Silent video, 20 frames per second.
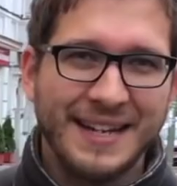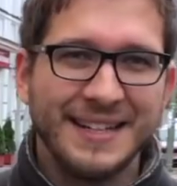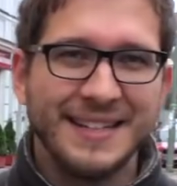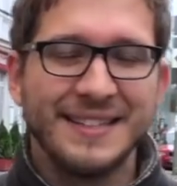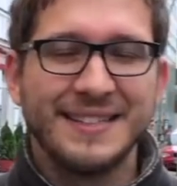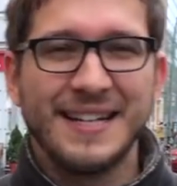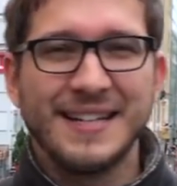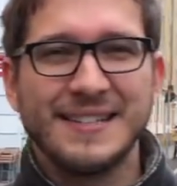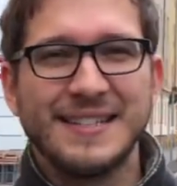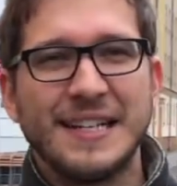an den
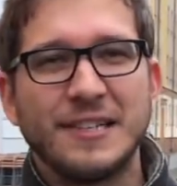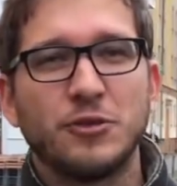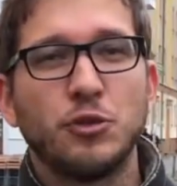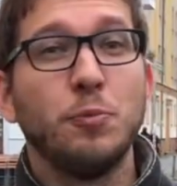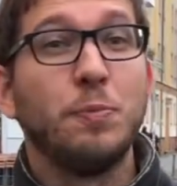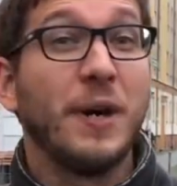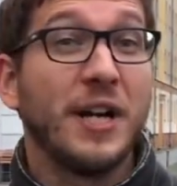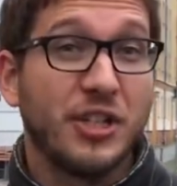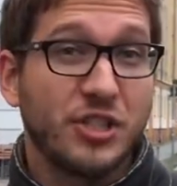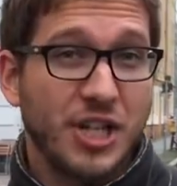Tesla
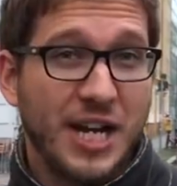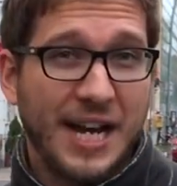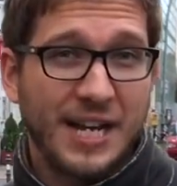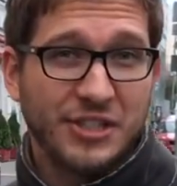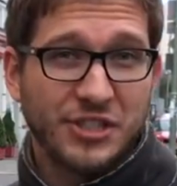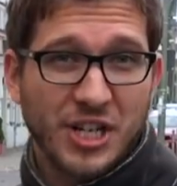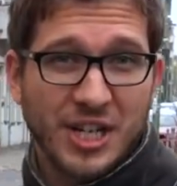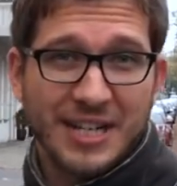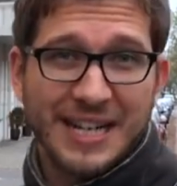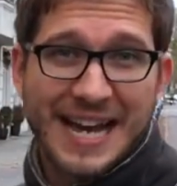
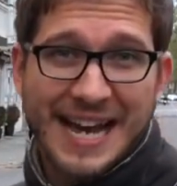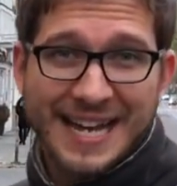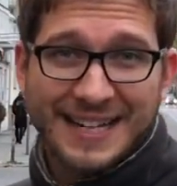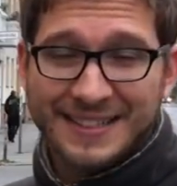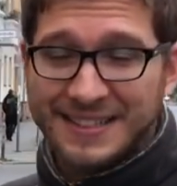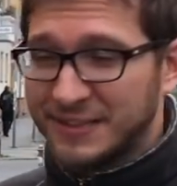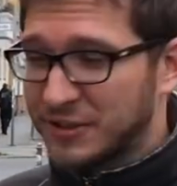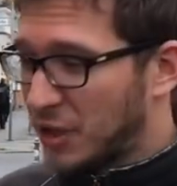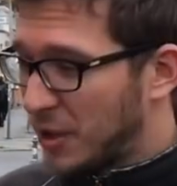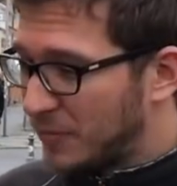Superchargern
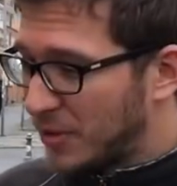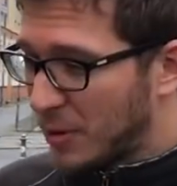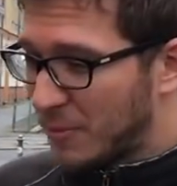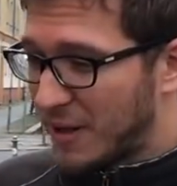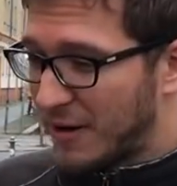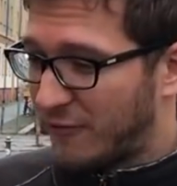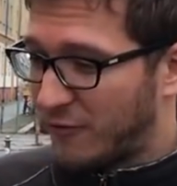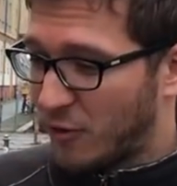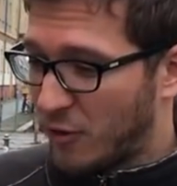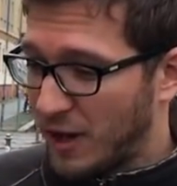laden. Es kommt auch
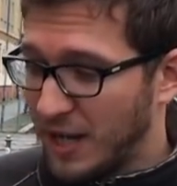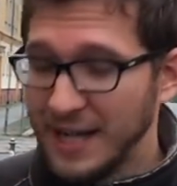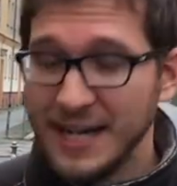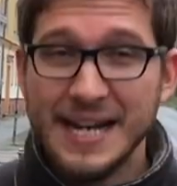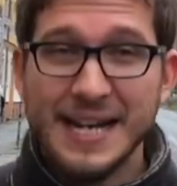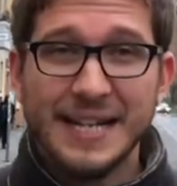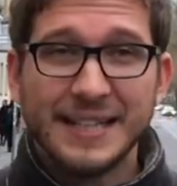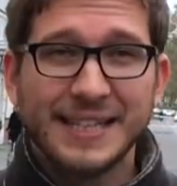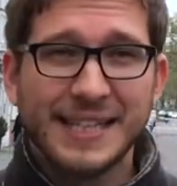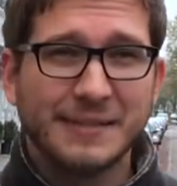mal vor,
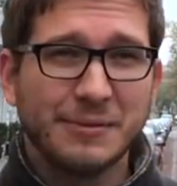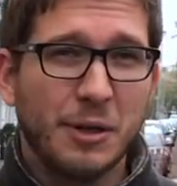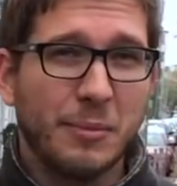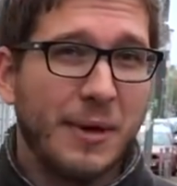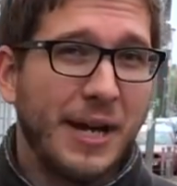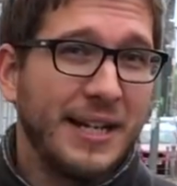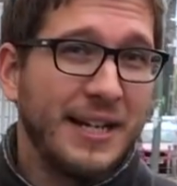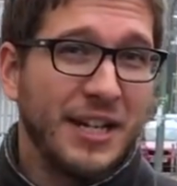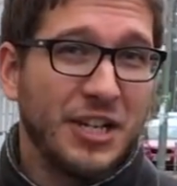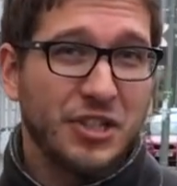dass man
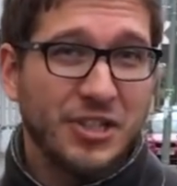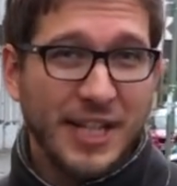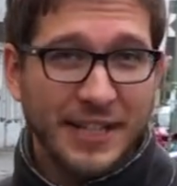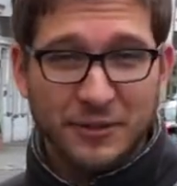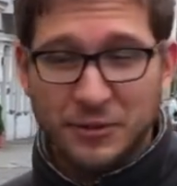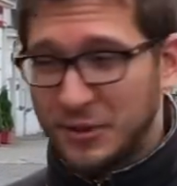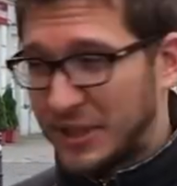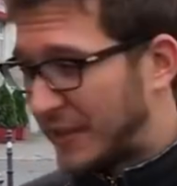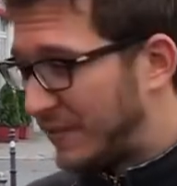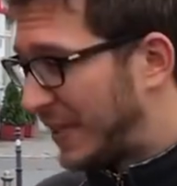mal in der
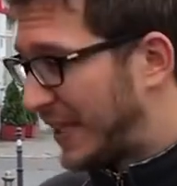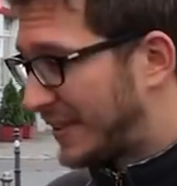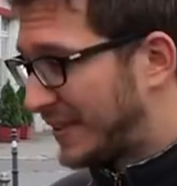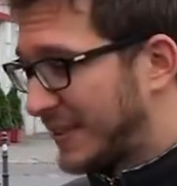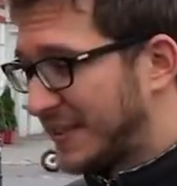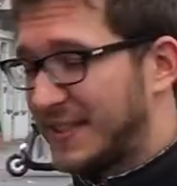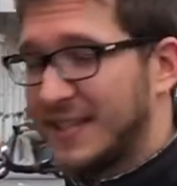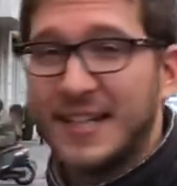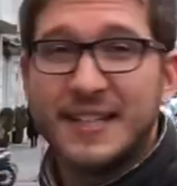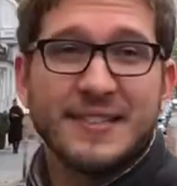Stadt unterwegs
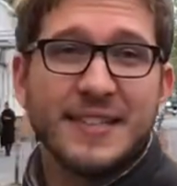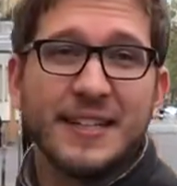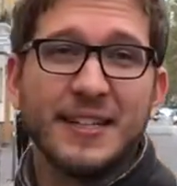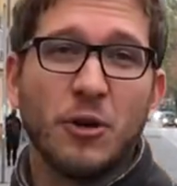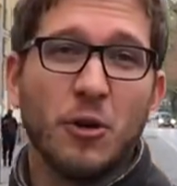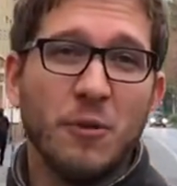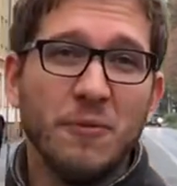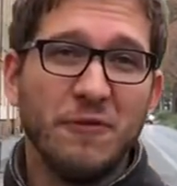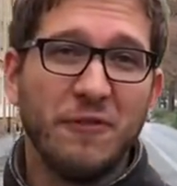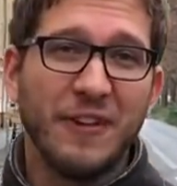ist, die ganze Zeit
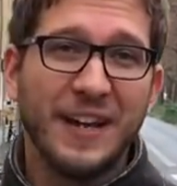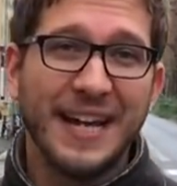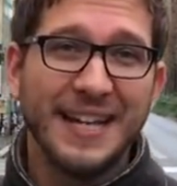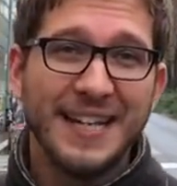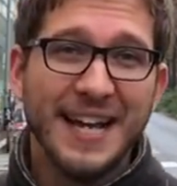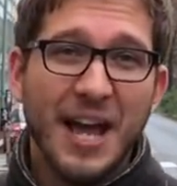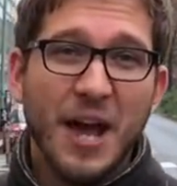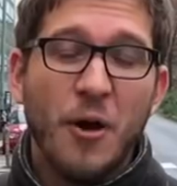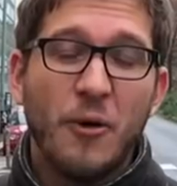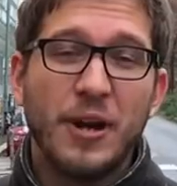herumfährt
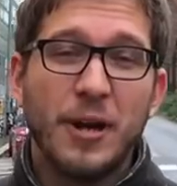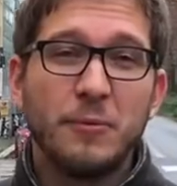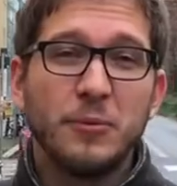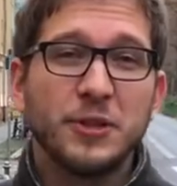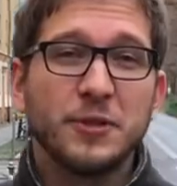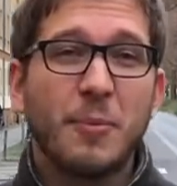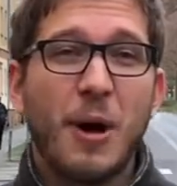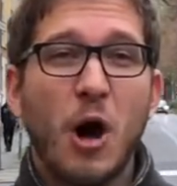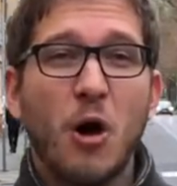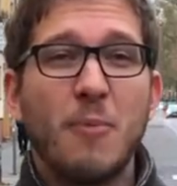und dann
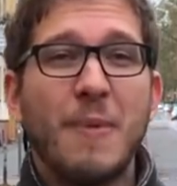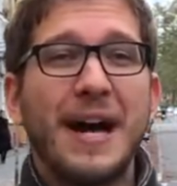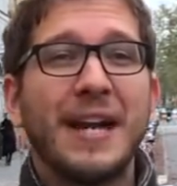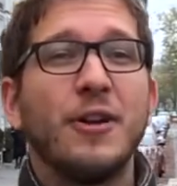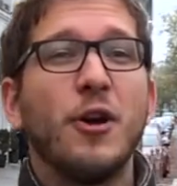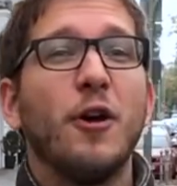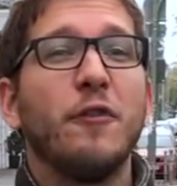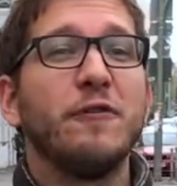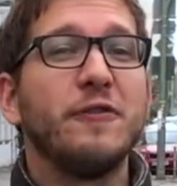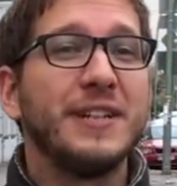muss man auch mal an
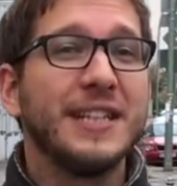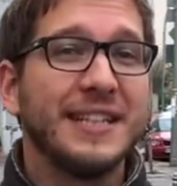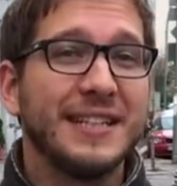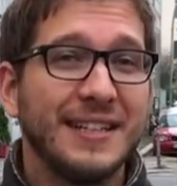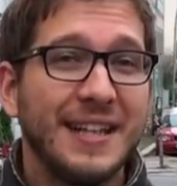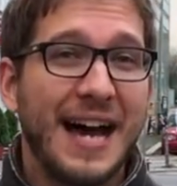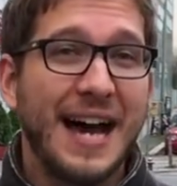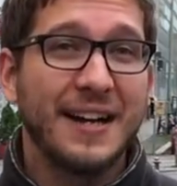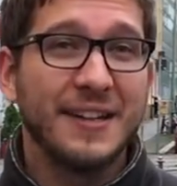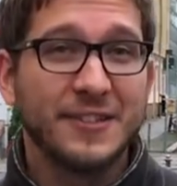öffentlichen
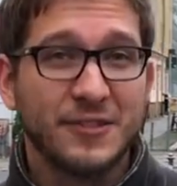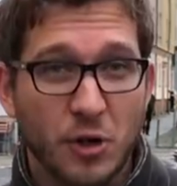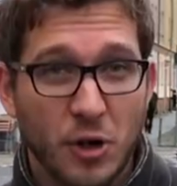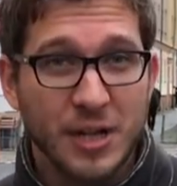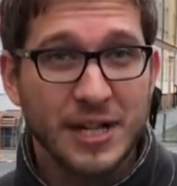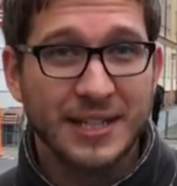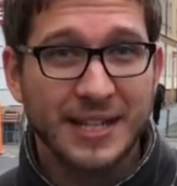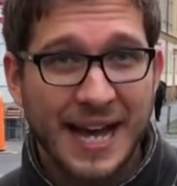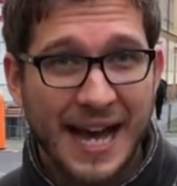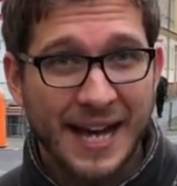
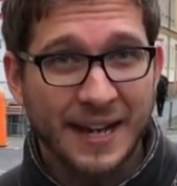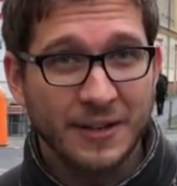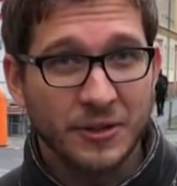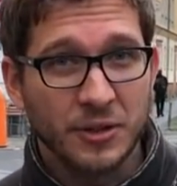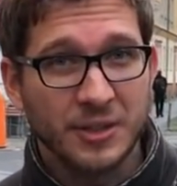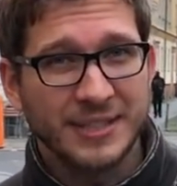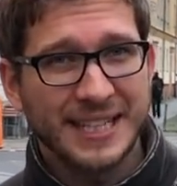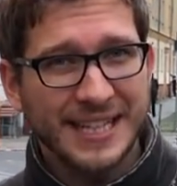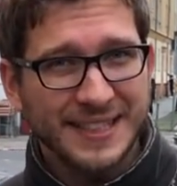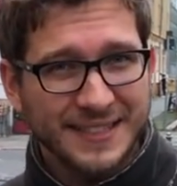Ladesäulen laden.
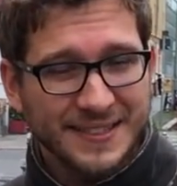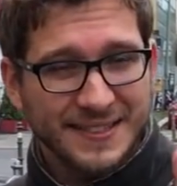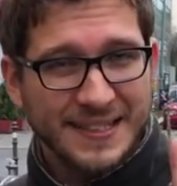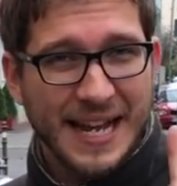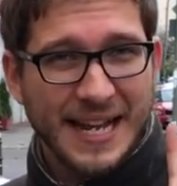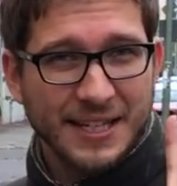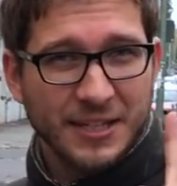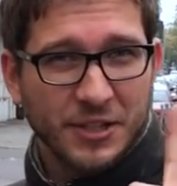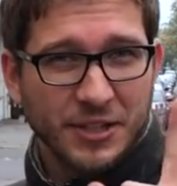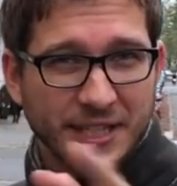Und das
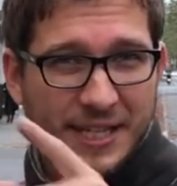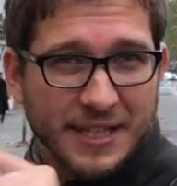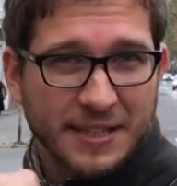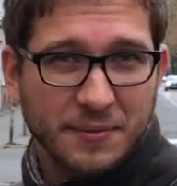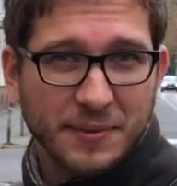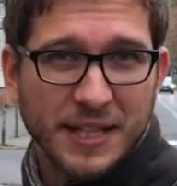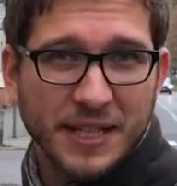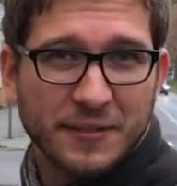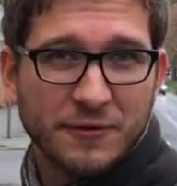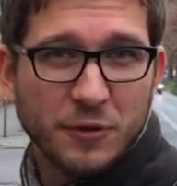zeige ich euch jetzt,
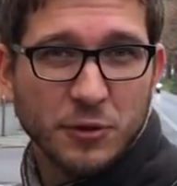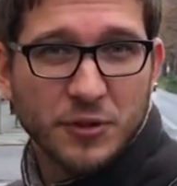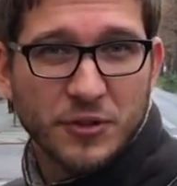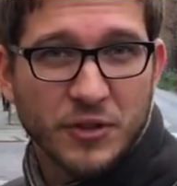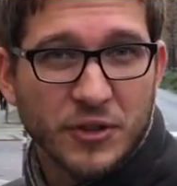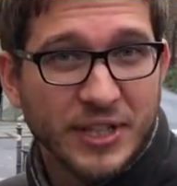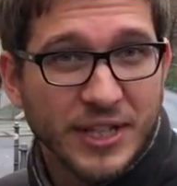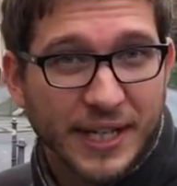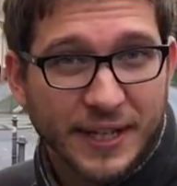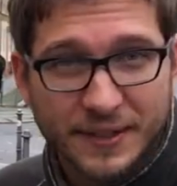wie das
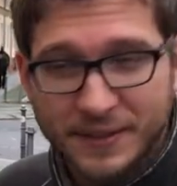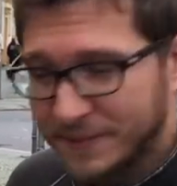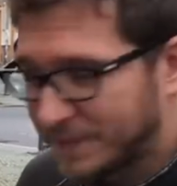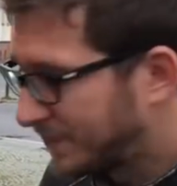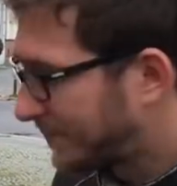funktioniert.